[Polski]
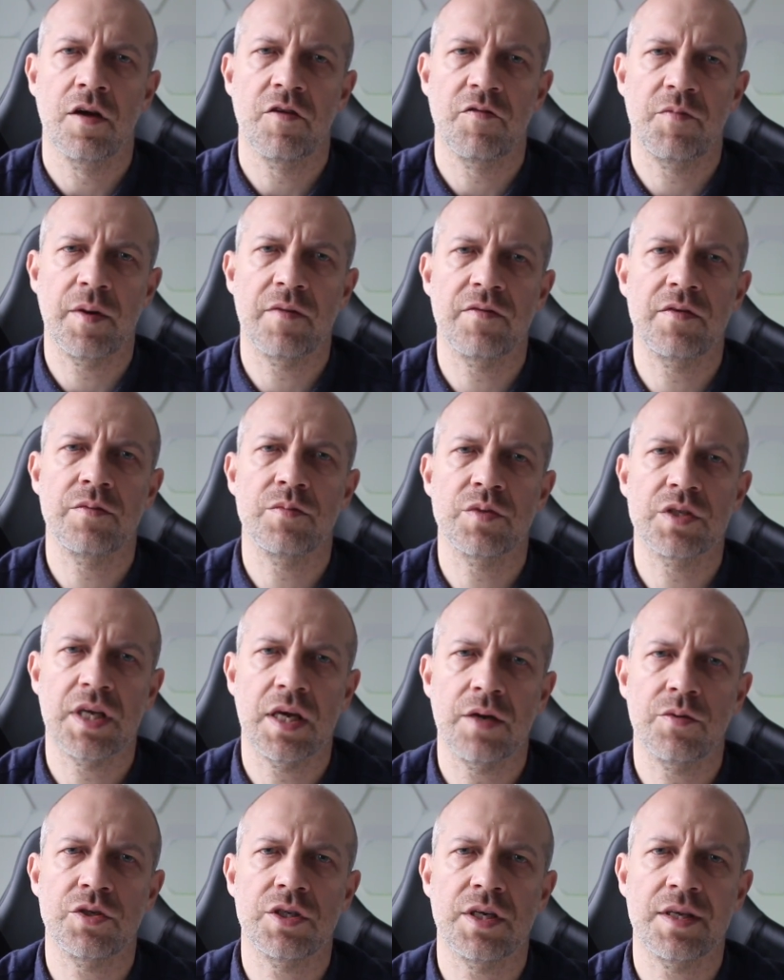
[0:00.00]
W pewnym
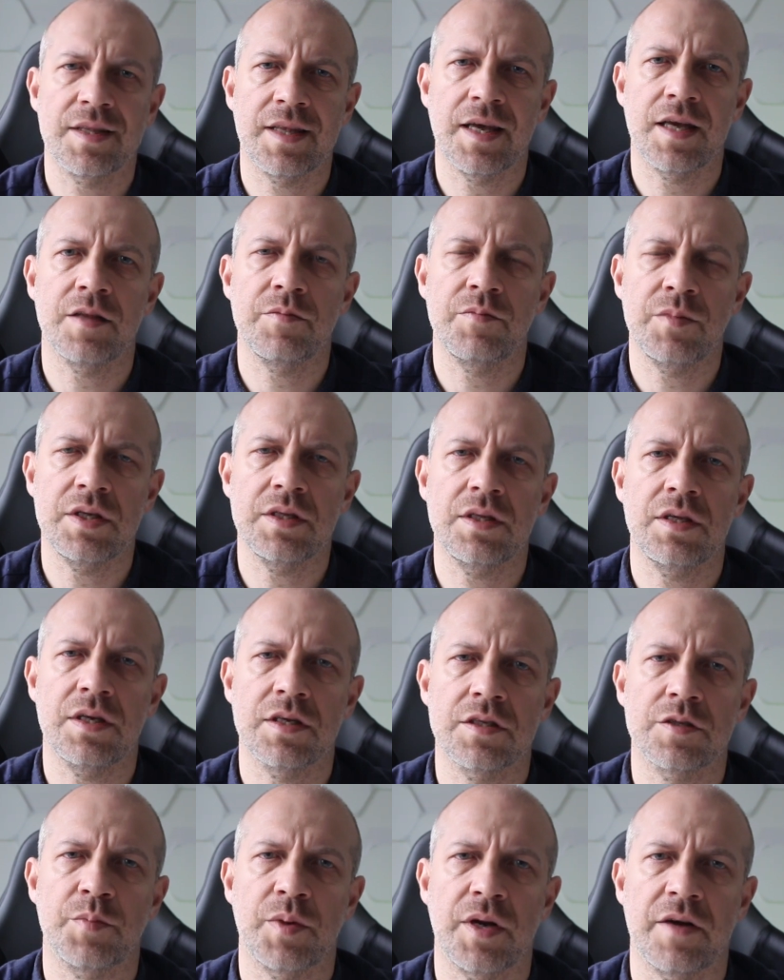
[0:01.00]
sensie ten mit
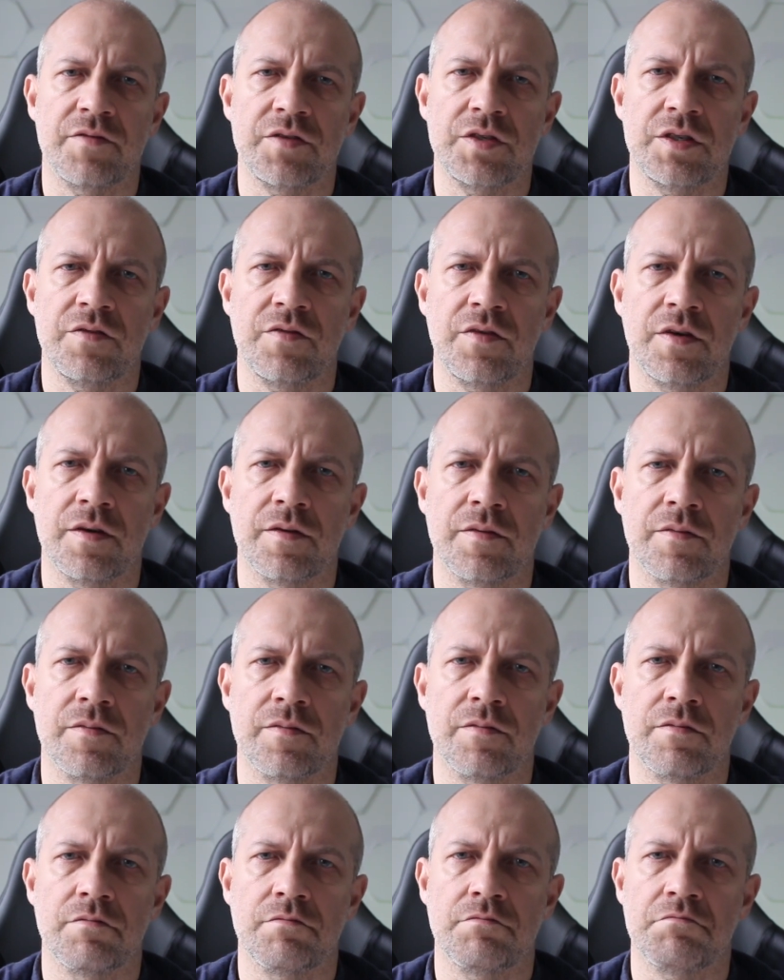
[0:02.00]
jest prawdziwy.
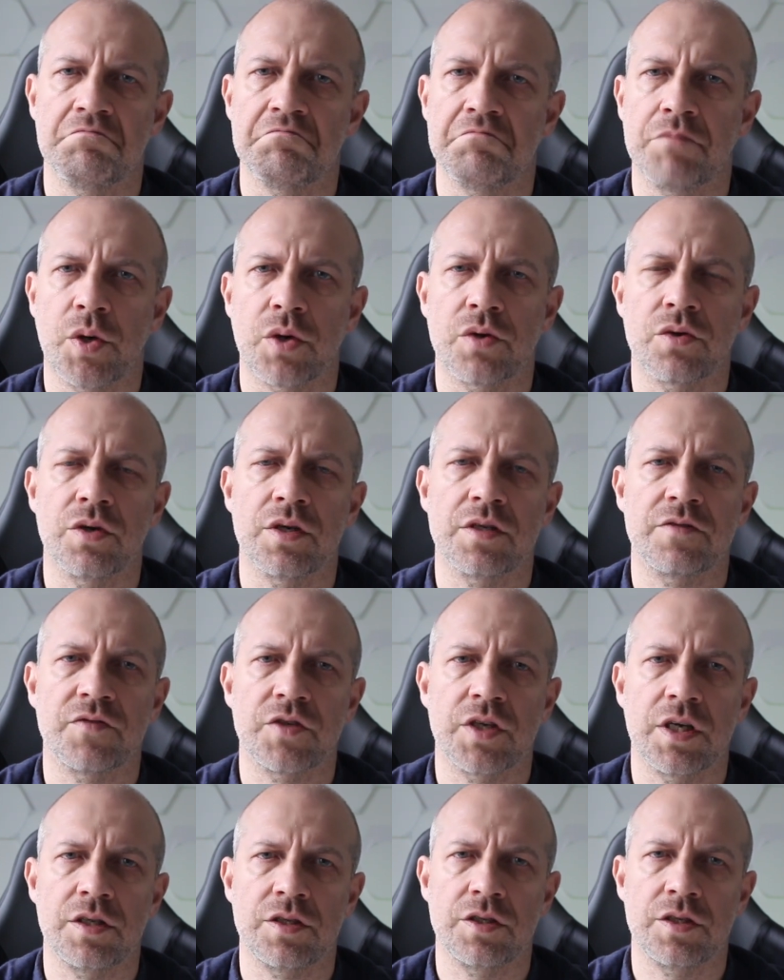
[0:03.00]
Porno jest
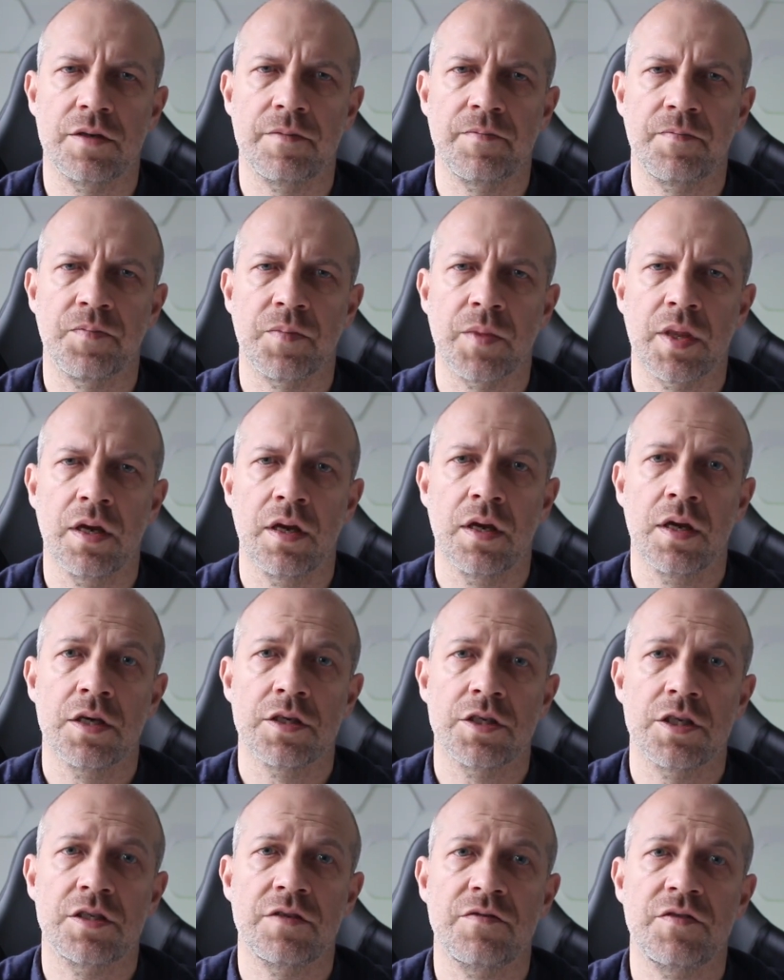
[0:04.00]
wszędzie.
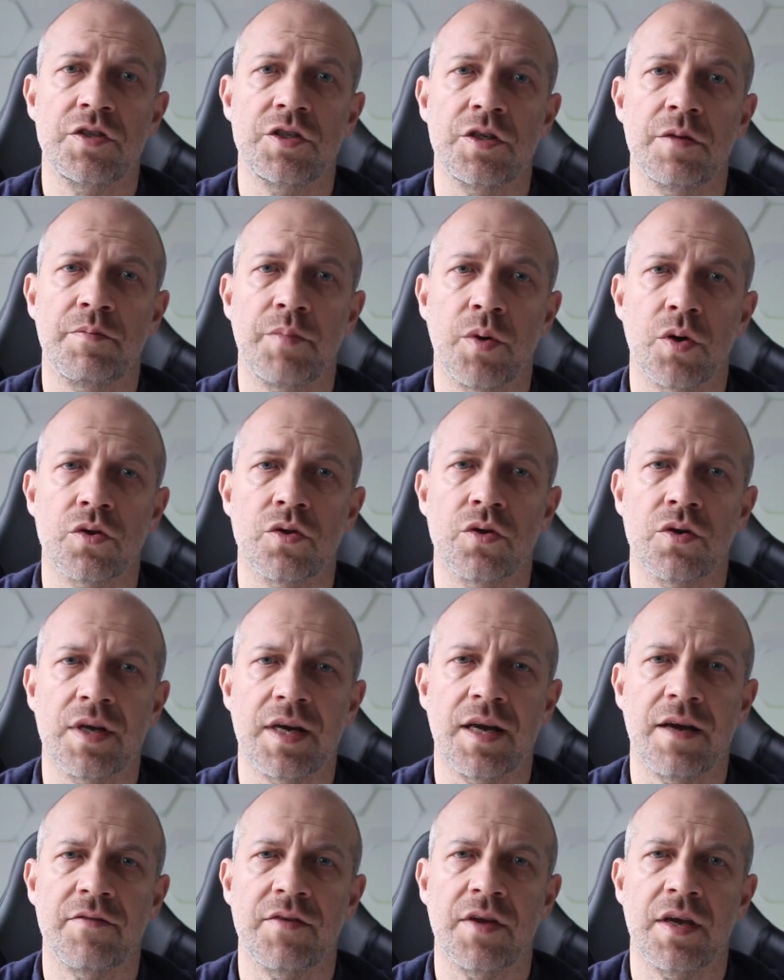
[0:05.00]
Rzeczywiście
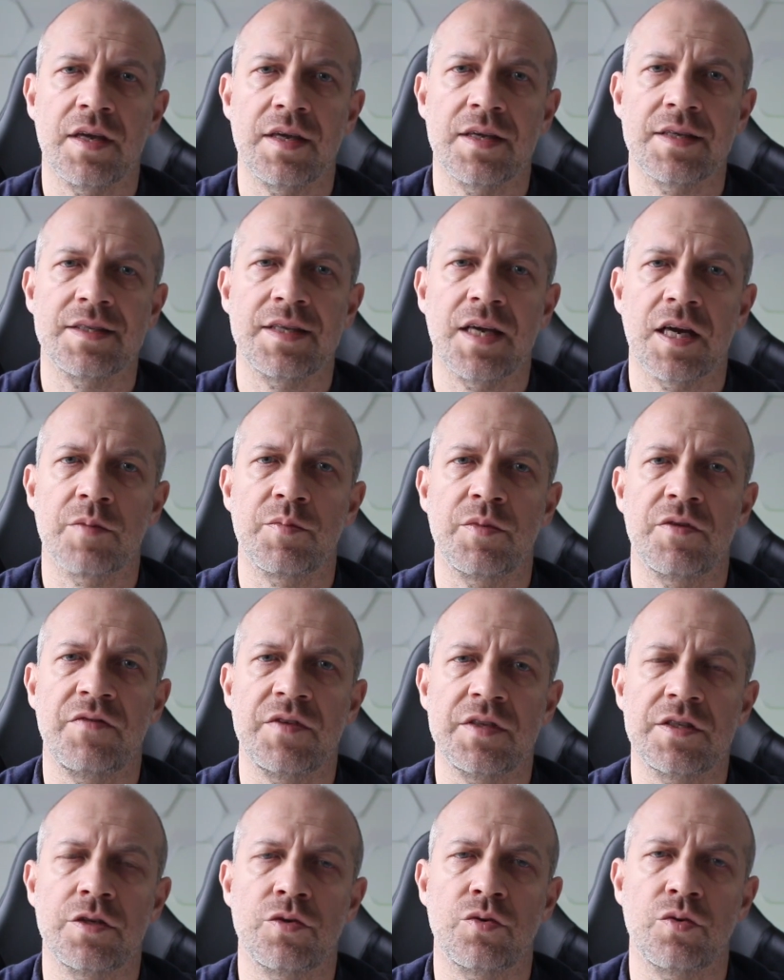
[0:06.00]
pornografia jest jakby
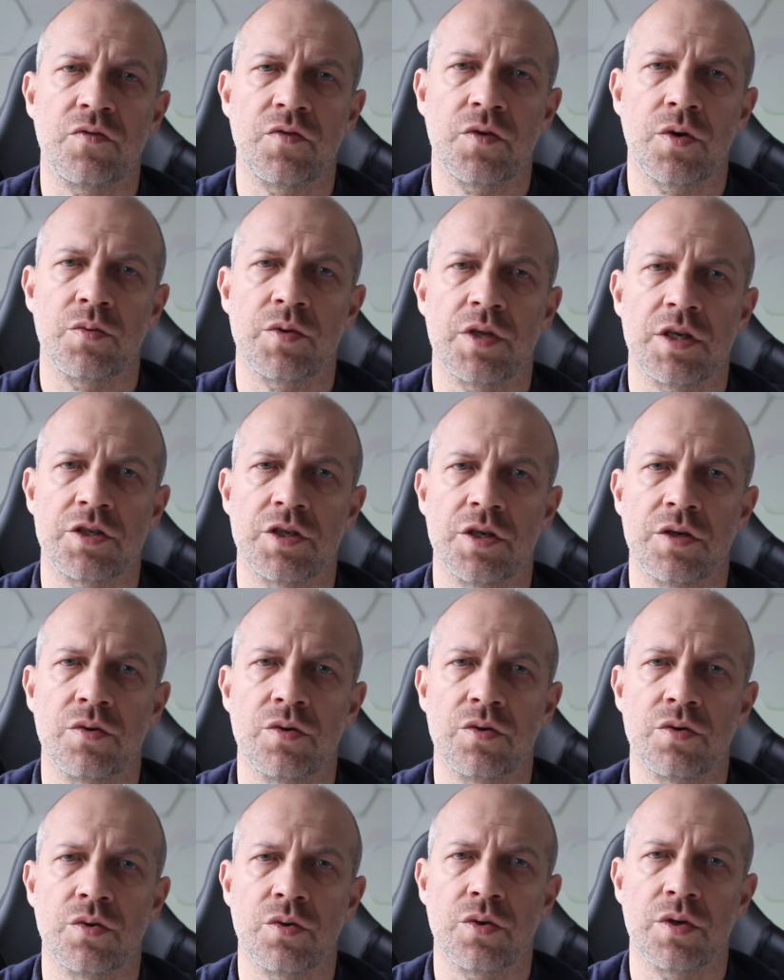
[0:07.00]
wizytówką naszej
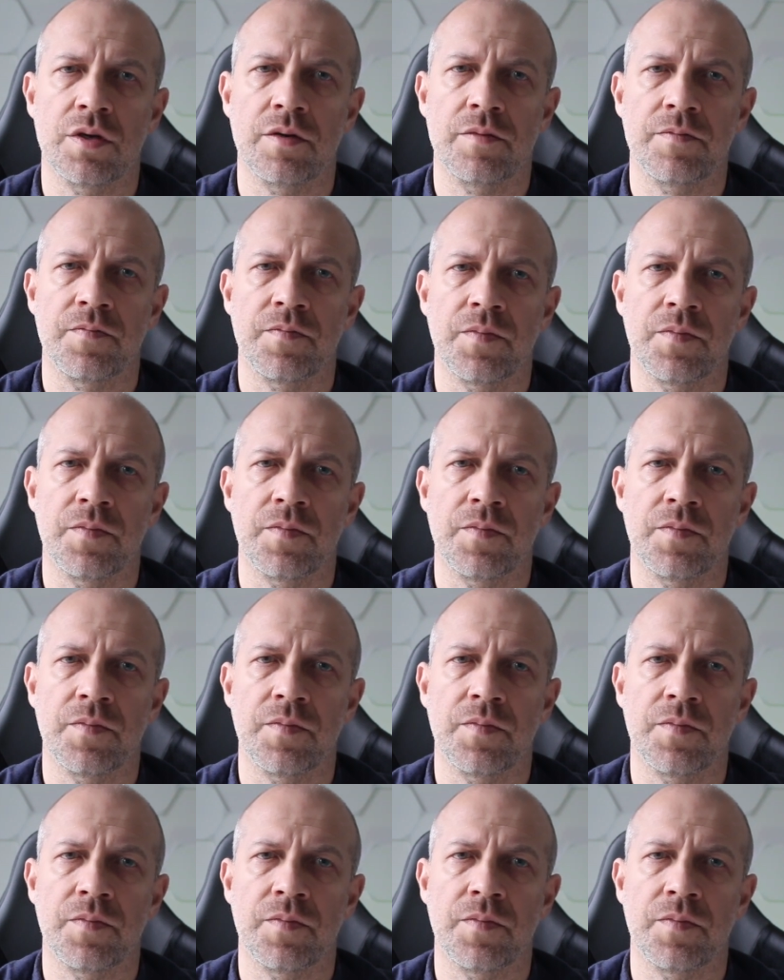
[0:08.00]
kultury.